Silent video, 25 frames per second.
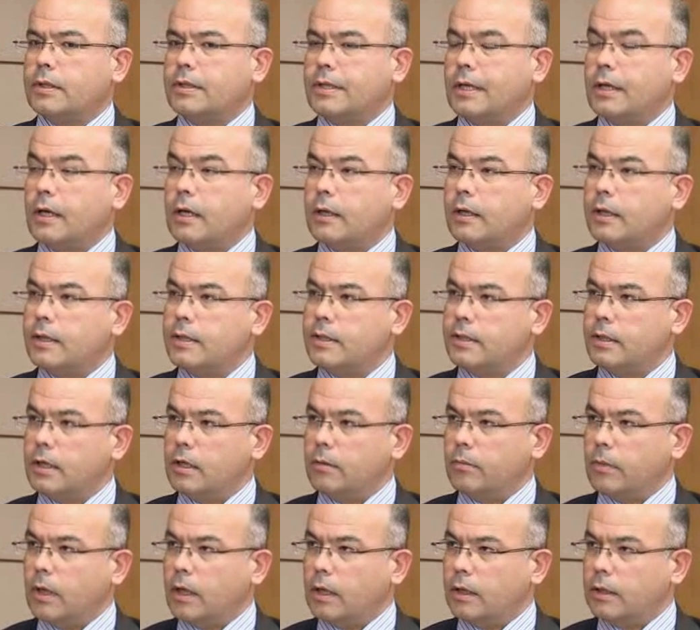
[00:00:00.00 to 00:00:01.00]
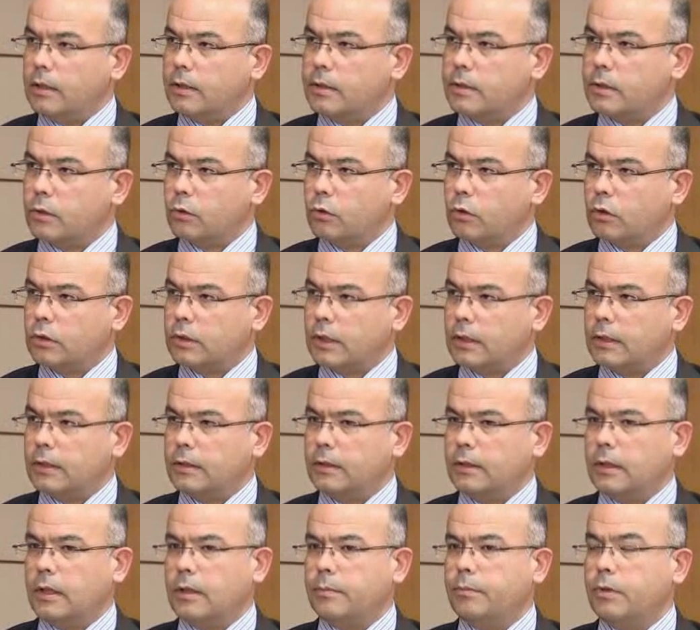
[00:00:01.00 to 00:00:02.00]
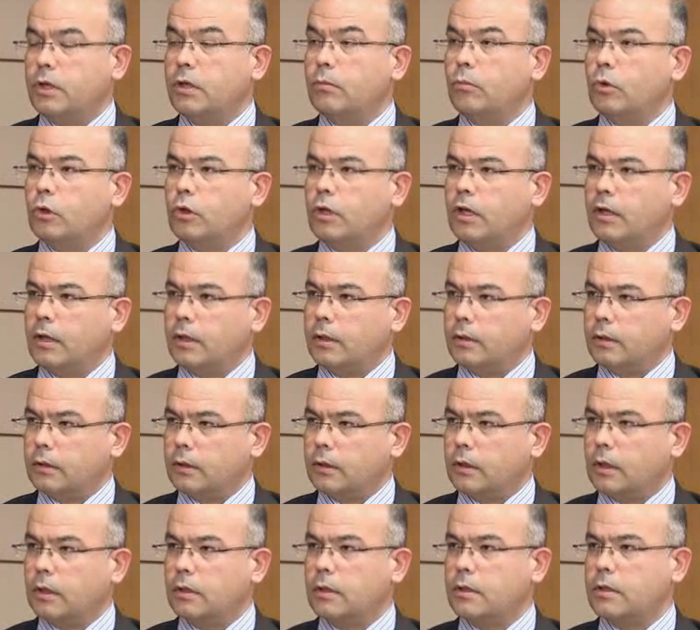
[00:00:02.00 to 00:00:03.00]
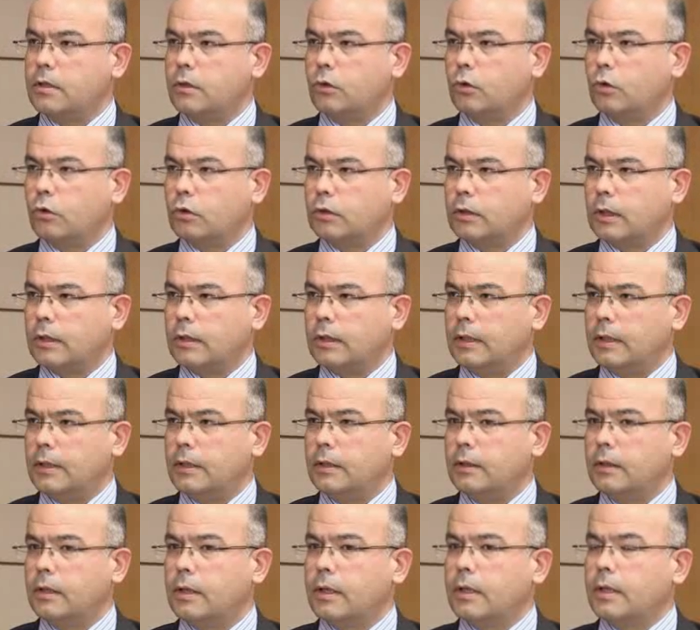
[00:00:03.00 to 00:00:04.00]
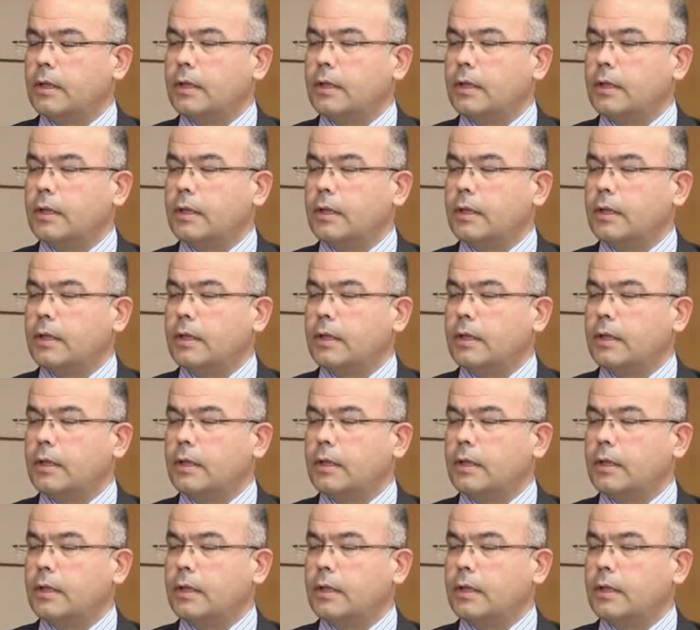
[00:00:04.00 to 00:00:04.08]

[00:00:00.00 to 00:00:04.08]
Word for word: e, SGK isteğe bağlı sigortalınla prim ödeyen kadın sigortalıların